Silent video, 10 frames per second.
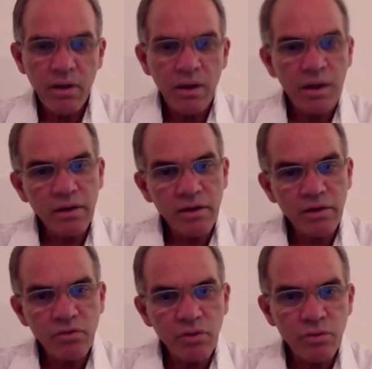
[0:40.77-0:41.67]

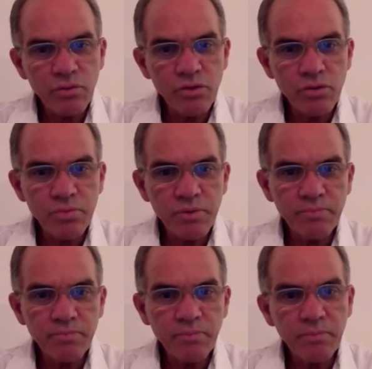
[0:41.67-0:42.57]
Agradeço à USP
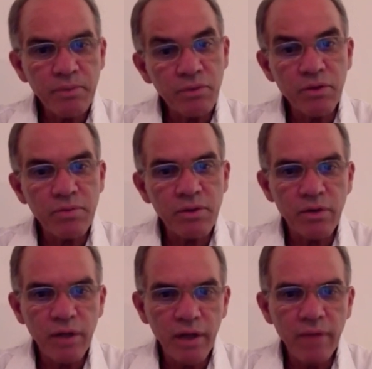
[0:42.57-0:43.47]
pelo que me
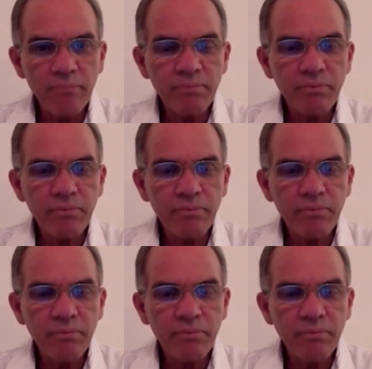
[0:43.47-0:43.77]
tornei